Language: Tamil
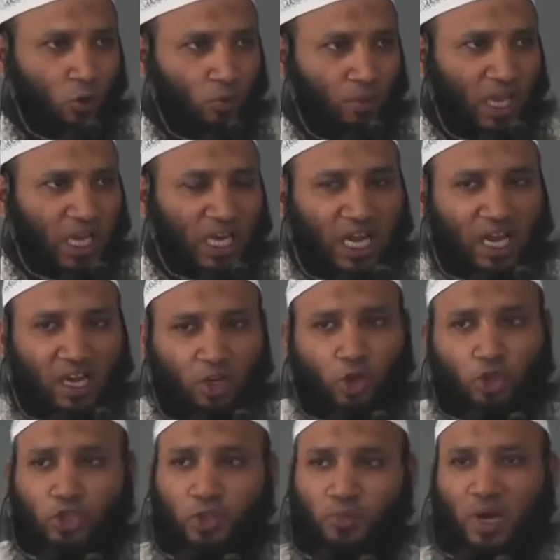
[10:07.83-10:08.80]
உண்மையிலே
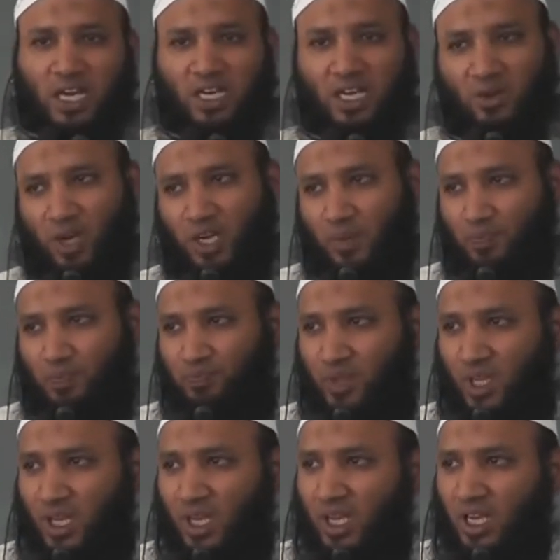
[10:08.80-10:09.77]
நாங்கள் யோசித்து பார்க்க வேண்டும்
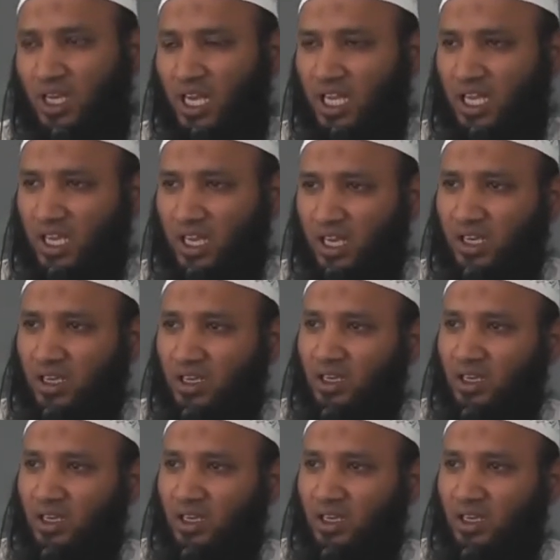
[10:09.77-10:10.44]
இன்றைக்கி